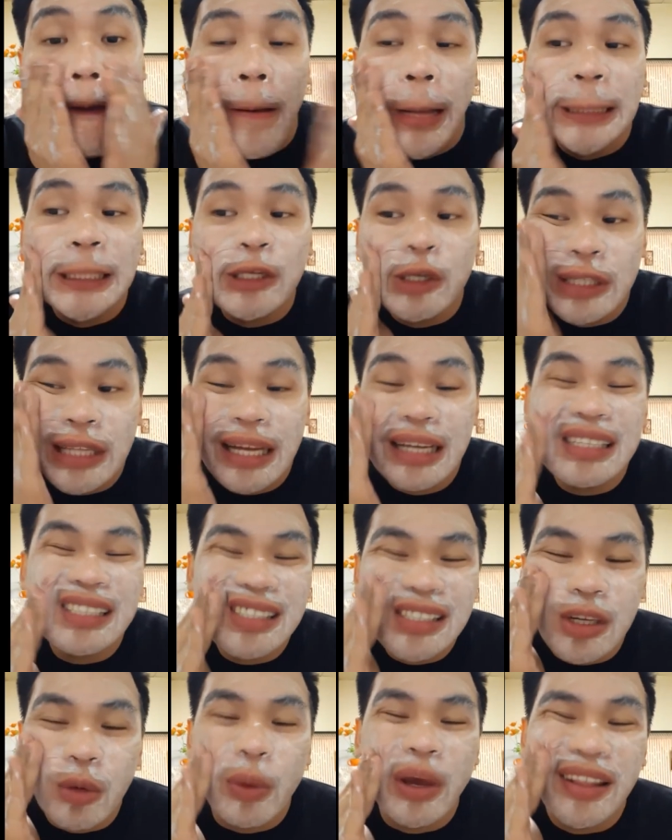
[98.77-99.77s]
Pero dahil
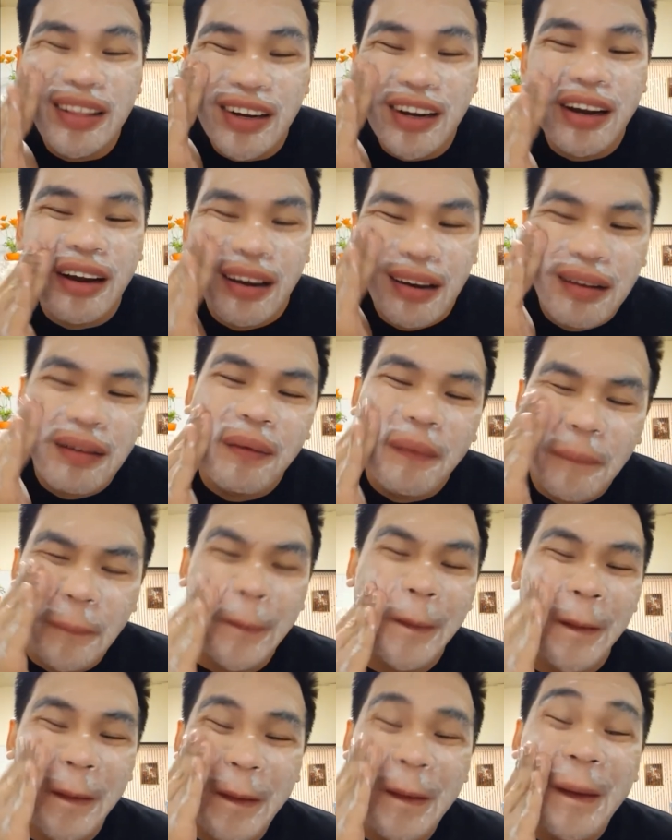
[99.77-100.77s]
sa weather,
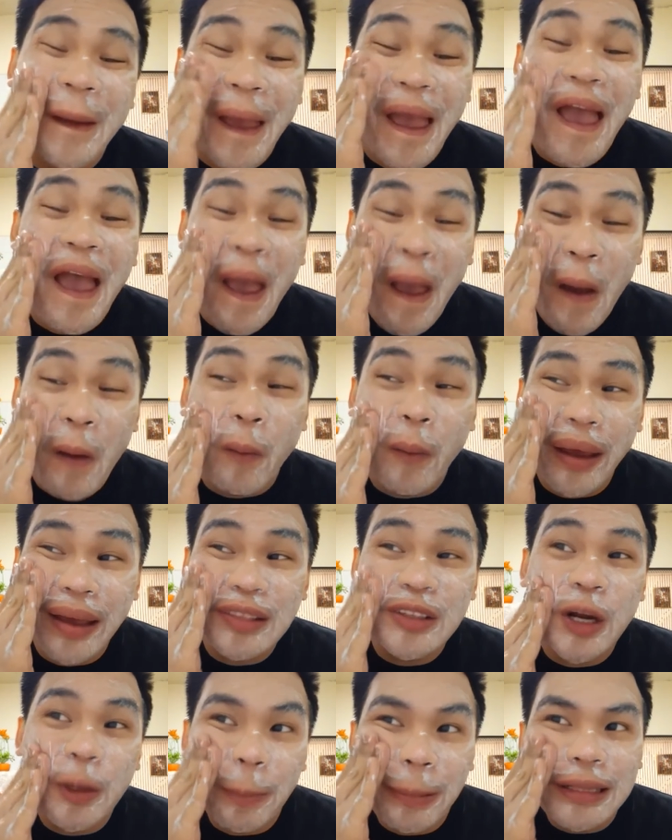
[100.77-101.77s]

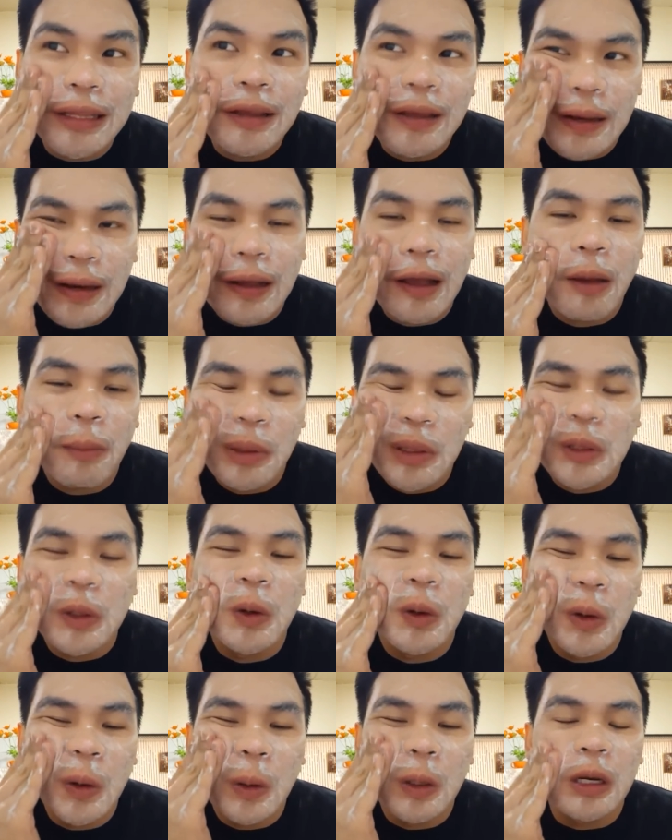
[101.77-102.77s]
weather pati yung ginagamit
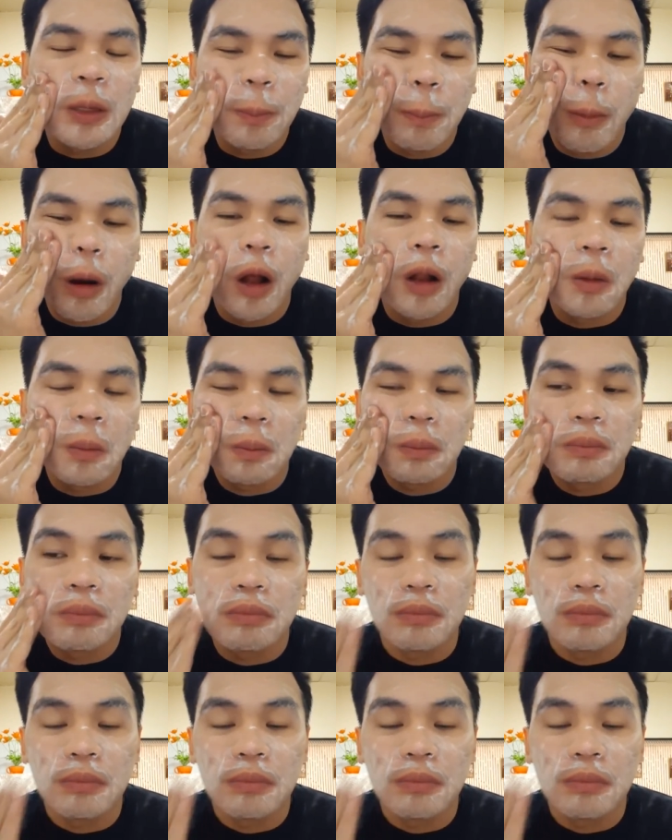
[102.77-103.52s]
kong lip balm.